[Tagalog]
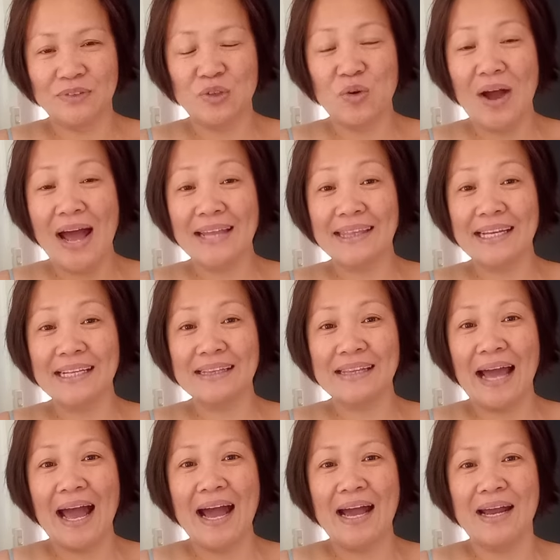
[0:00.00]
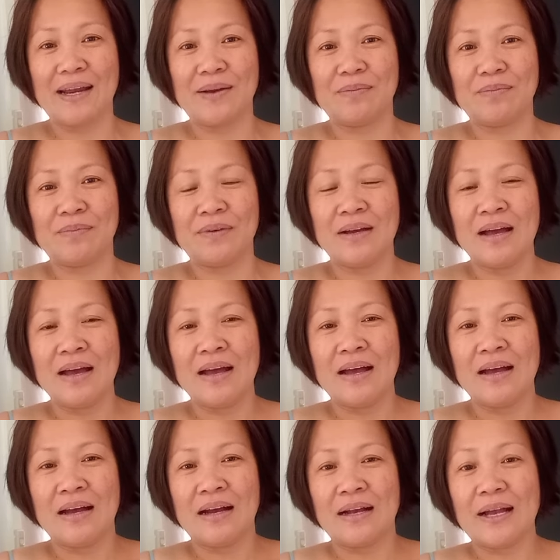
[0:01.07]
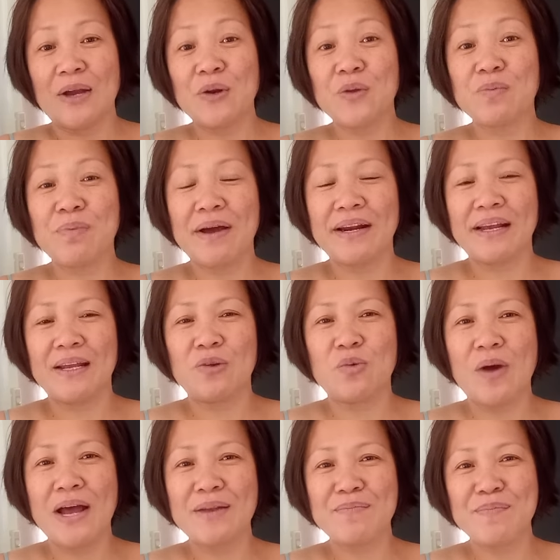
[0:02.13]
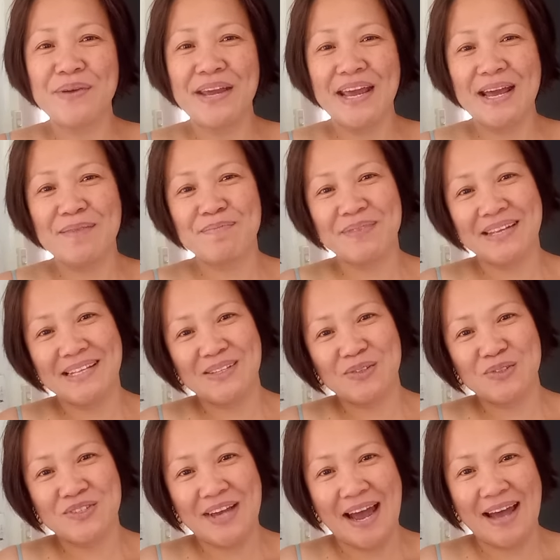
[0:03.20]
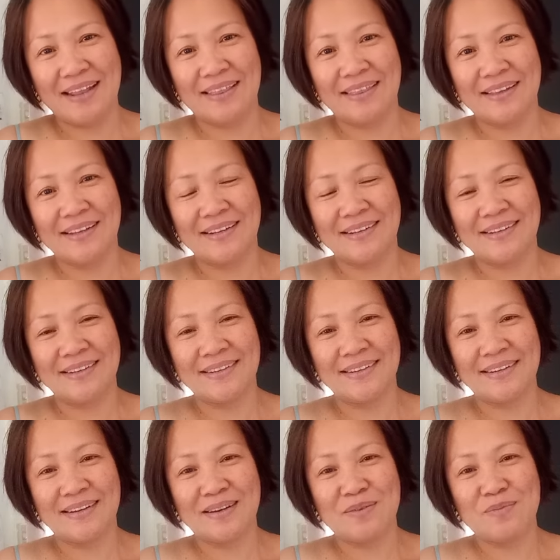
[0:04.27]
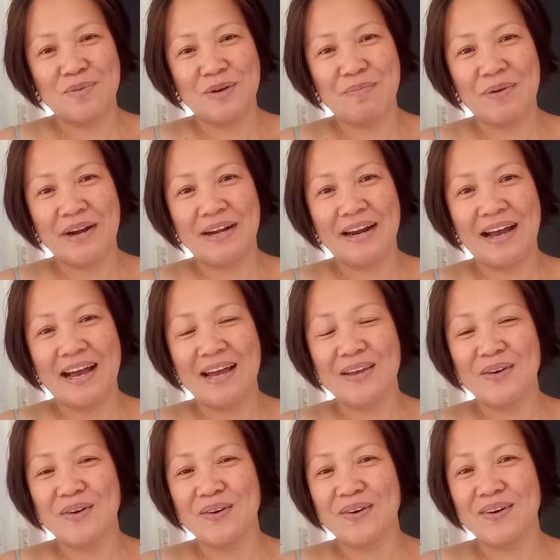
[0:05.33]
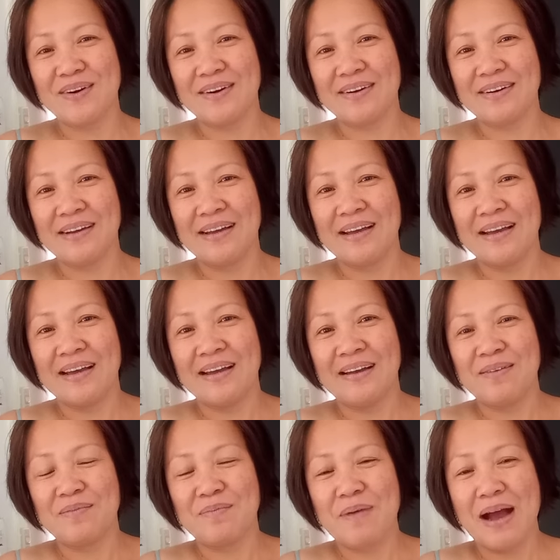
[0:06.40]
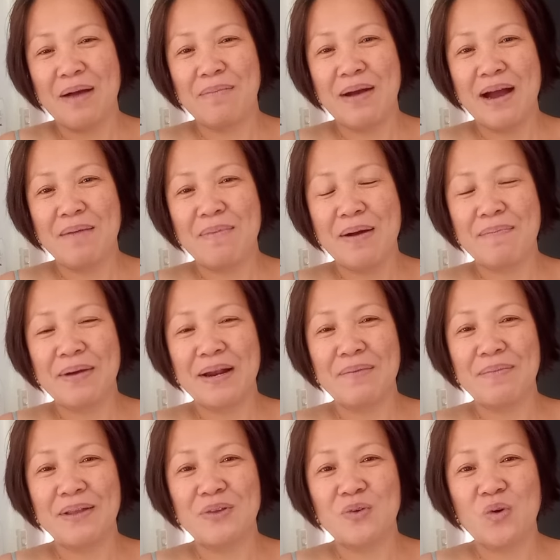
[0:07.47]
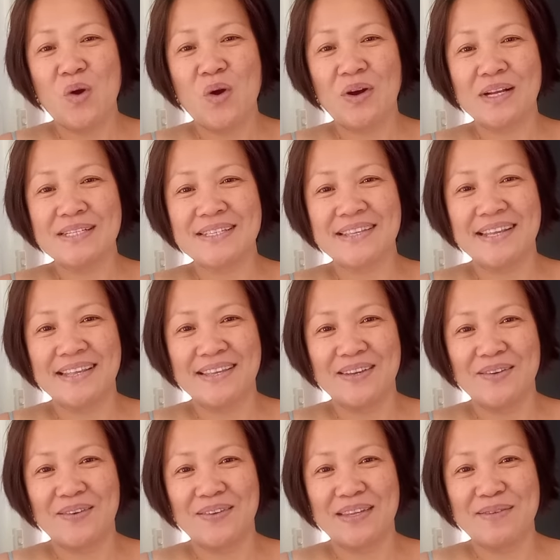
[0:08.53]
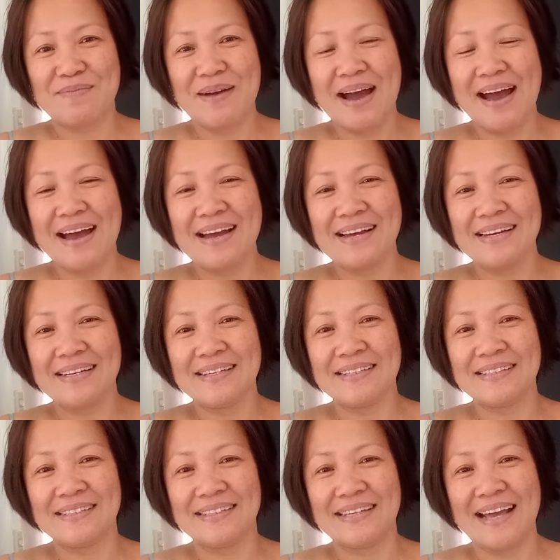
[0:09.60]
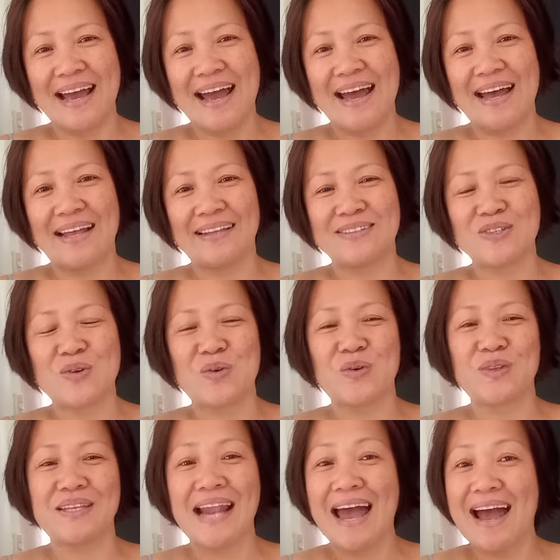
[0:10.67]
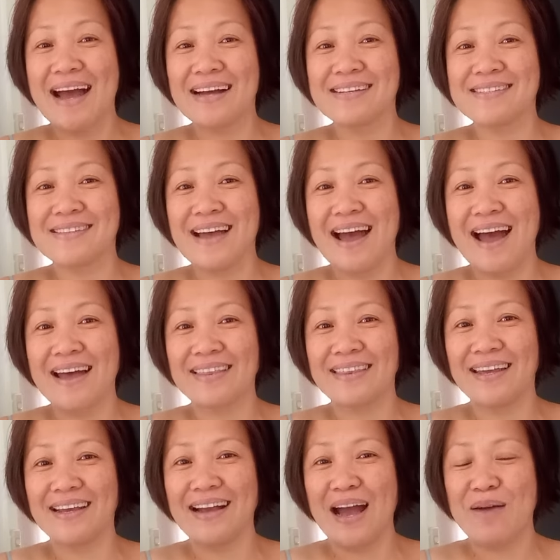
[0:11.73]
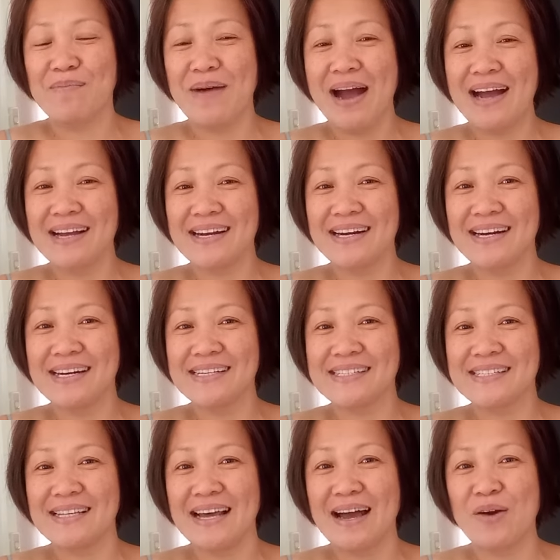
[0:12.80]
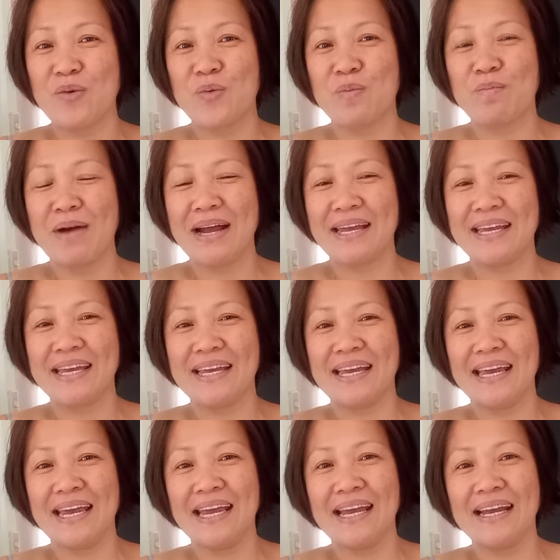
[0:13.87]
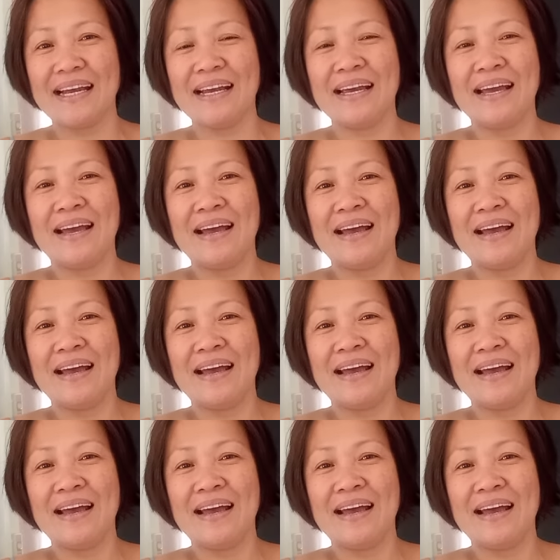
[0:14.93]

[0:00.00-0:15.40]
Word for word: yung ating time, ganun pa rin, 1pm ninyo dyan. Prepare na kayo. Mahaba-haba pa naman yung oras ninyo, di ba? Yan. So, good luck sa ating abangers na magiging